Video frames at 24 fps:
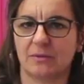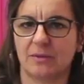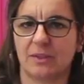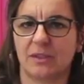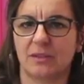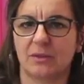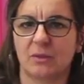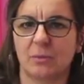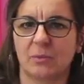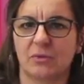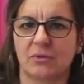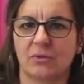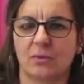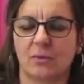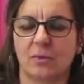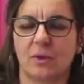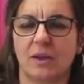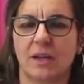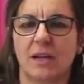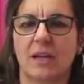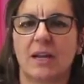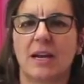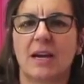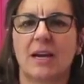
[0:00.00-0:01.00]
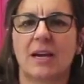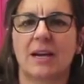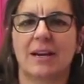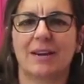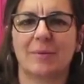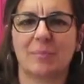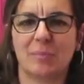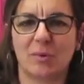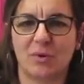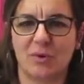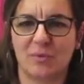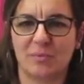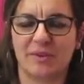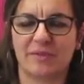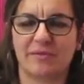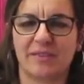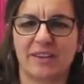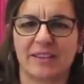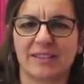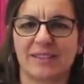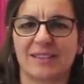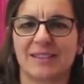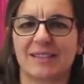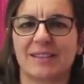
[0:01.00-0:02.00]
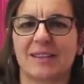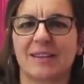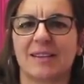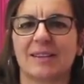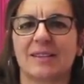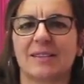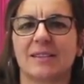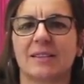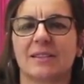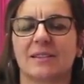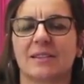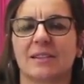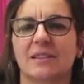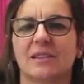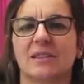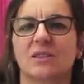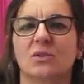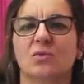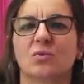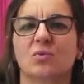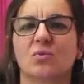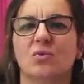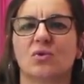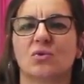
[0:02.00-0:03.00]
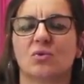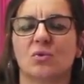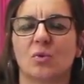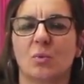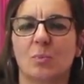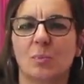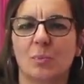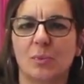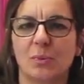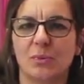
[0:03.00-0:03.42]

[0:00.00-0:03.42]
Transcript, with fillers: son adoption. Les premiers vaccins nécessitent toujours